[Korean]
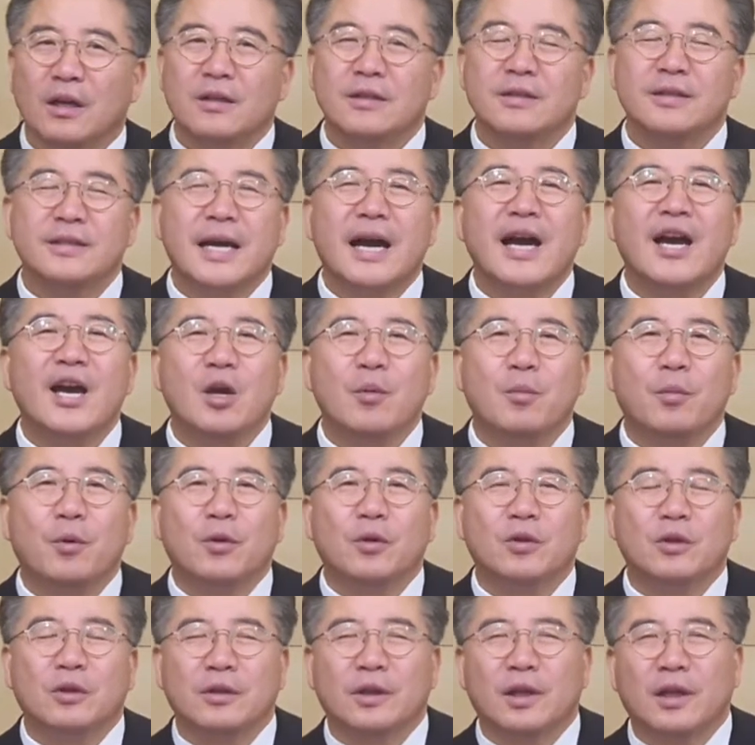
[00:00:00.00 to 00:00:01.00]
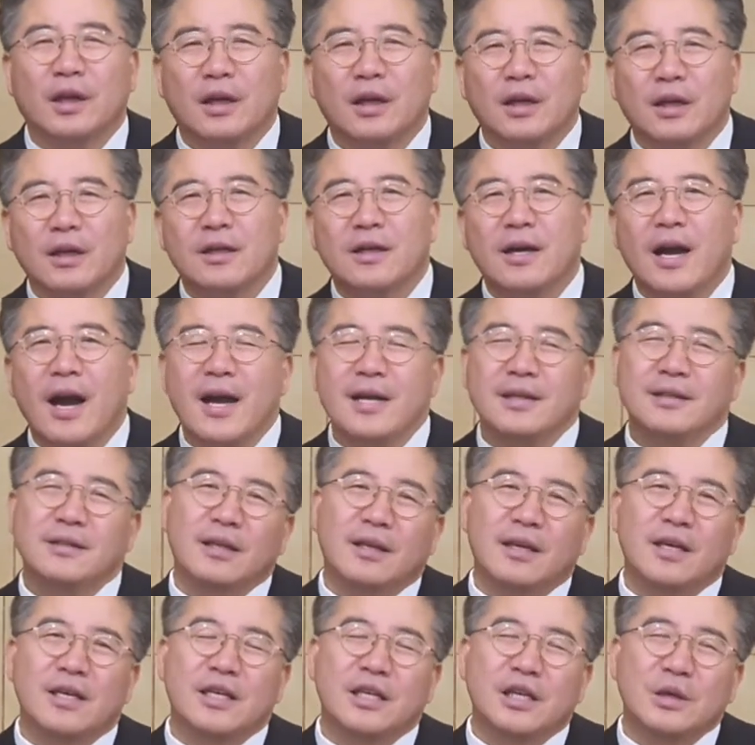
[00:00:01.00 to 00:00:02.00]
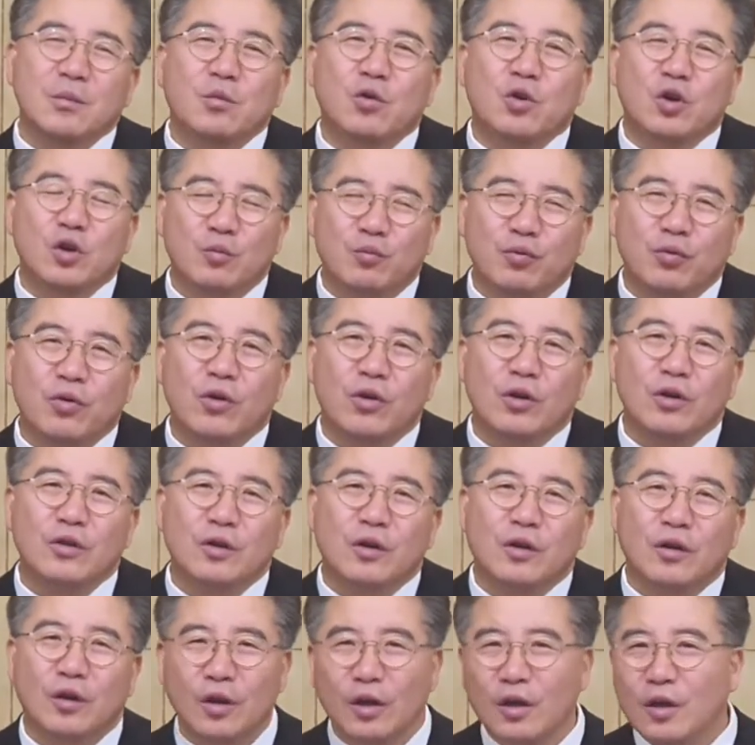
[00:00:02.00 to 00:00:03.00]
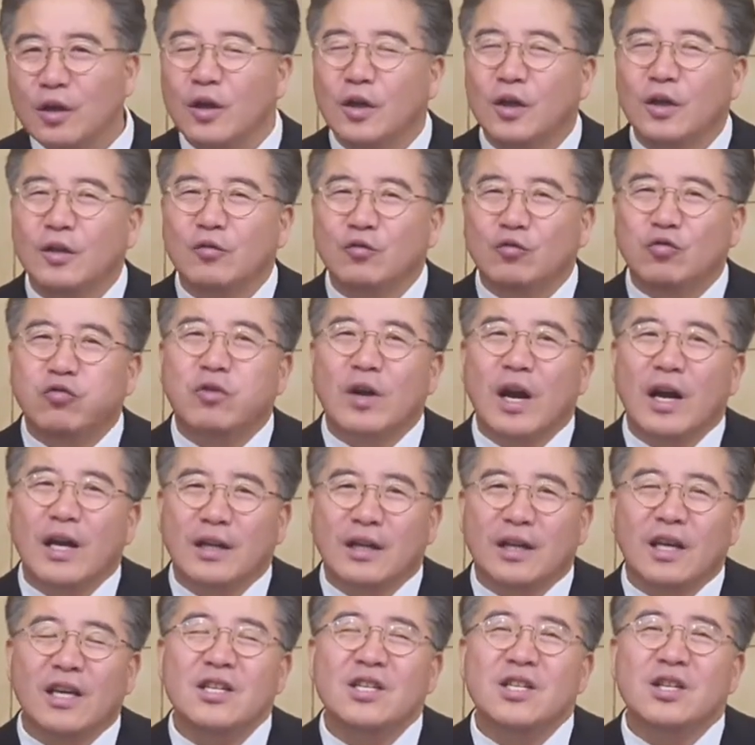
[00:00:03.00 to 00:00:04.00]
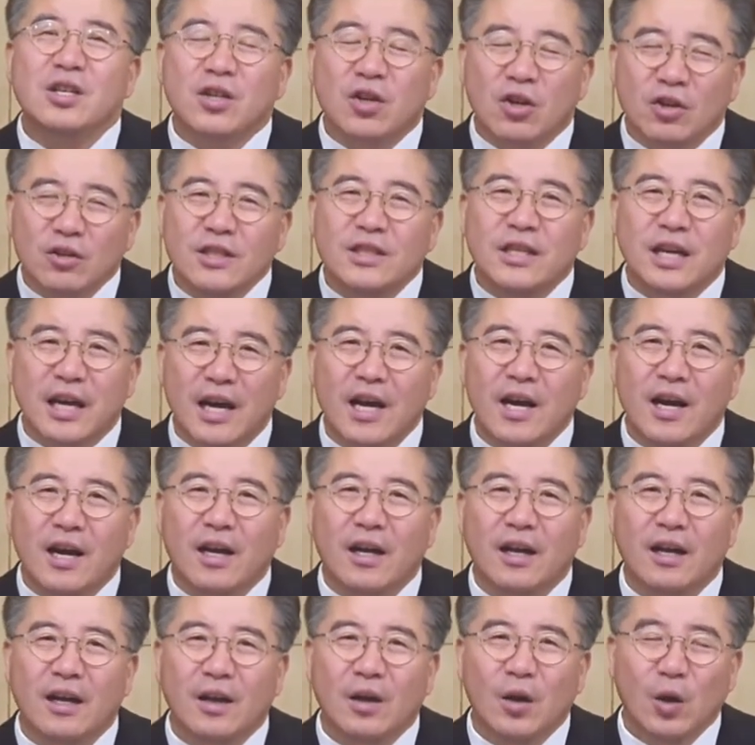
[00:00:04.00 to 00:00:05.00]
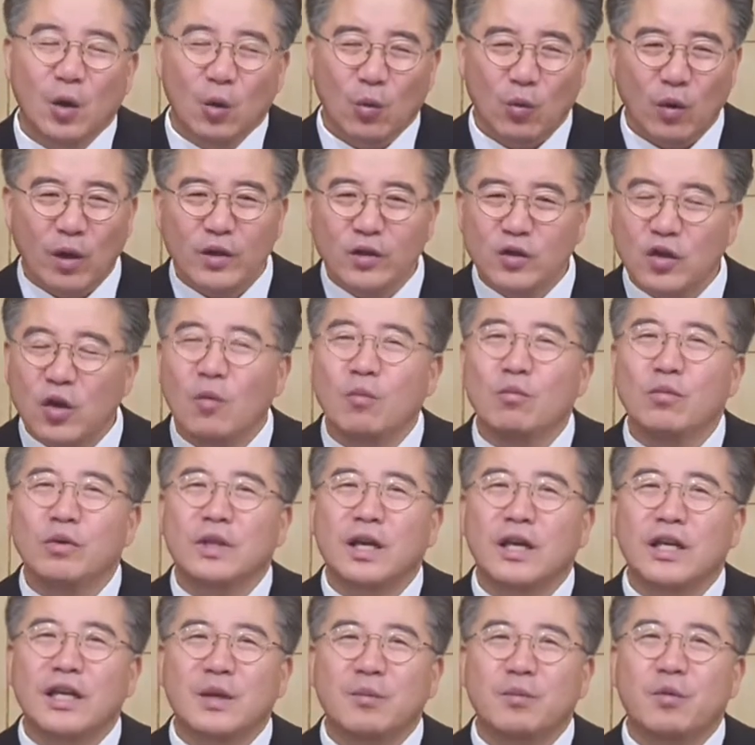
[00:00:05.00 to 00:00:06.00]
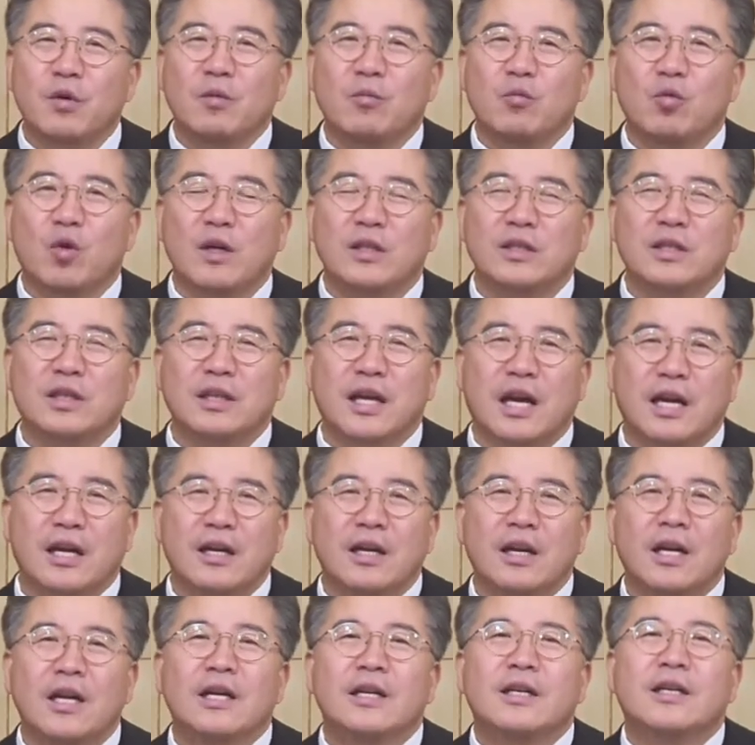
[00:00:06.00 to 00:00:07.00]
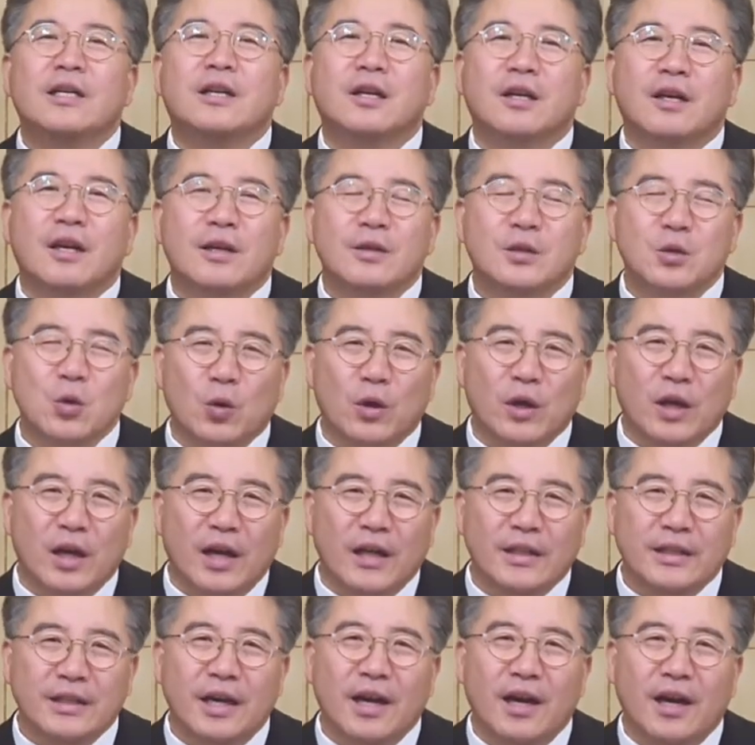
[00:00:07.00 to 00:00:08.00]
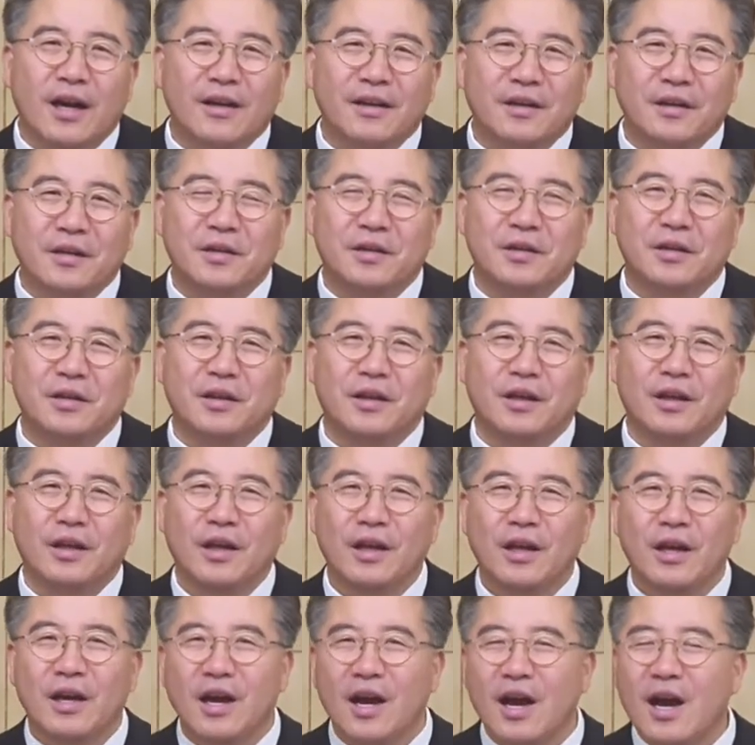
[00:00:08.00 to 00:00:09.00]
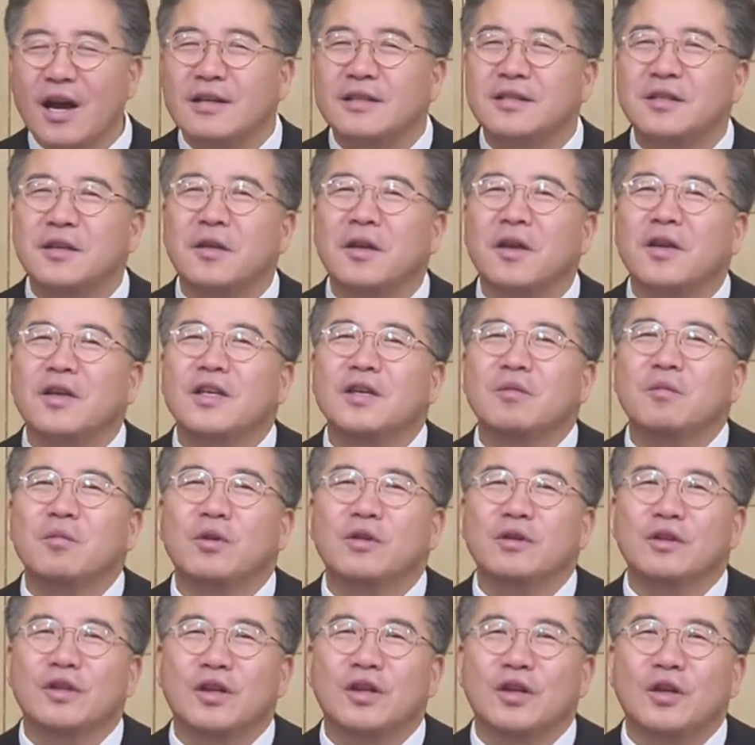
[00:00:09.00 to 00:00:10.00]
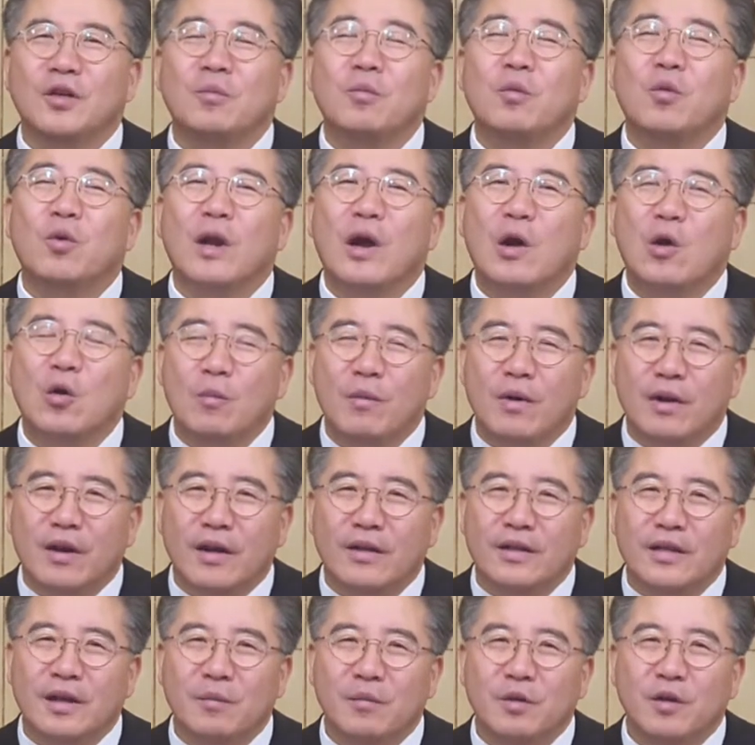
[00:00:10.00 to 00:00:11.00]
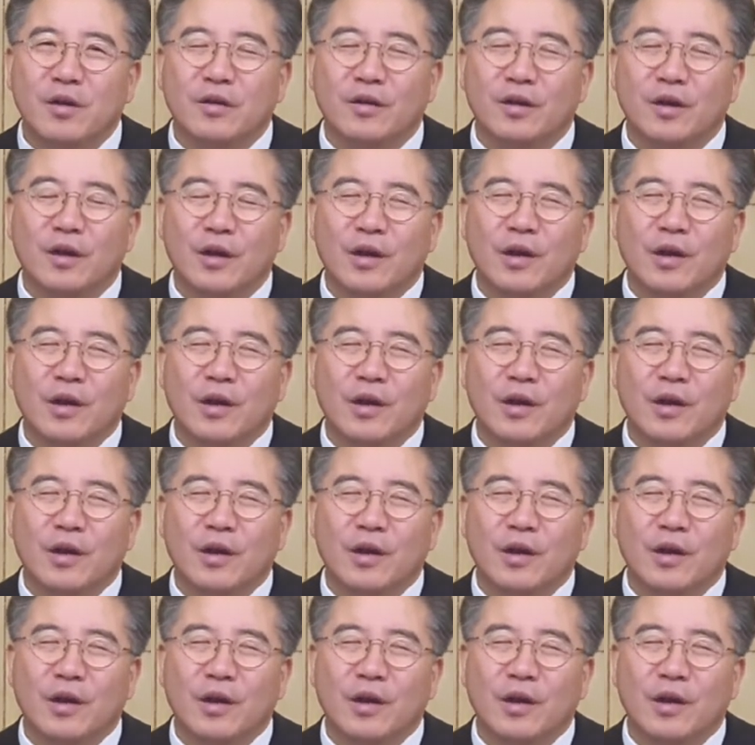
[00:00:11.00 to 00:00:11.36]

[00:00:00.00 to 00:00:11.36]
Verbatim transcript: 그 사회 보던 그 학생의 이문을 불러서 누가 이렇게 시켰냐? 왜 전부 다 입을 모아서 나를 그렇게 소개하냐? 그랬더니 학생의 임원들이 뭐라고 말하냐면,